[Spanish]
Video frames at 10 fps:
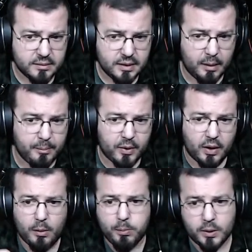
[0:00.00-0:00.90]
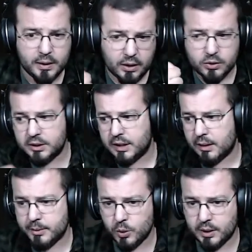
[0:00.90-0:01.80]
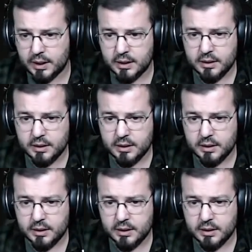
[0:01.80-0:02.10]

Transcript: y le empiezo a dar puñetazos hasta que me suelte.